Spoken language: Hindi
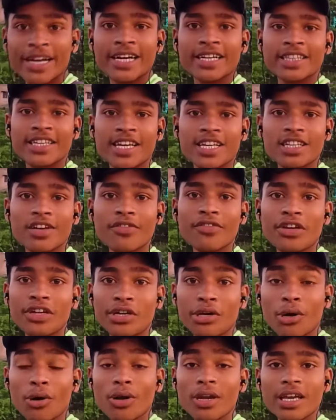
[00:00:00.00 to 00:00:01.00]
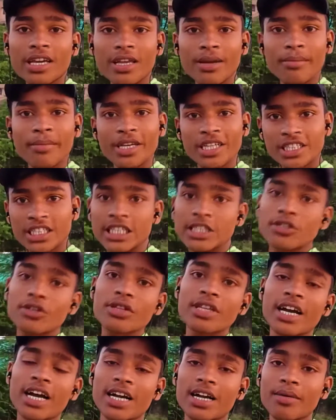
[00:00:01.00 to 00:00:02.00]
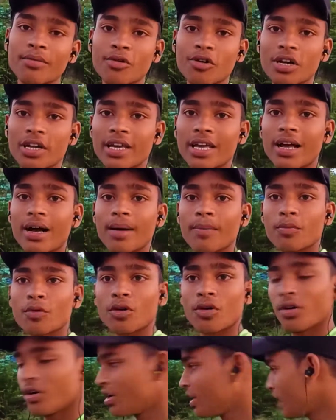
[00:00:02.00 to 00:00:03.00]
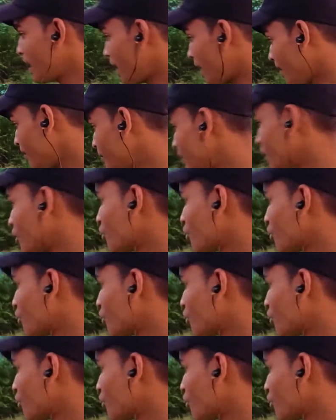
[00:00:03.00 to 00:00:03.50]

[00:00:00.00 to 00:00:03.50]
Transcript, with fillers: बाय कर दिया था वीडियो को लेकिन मेन चीज़ तो दिखाना भूल गया आपको अब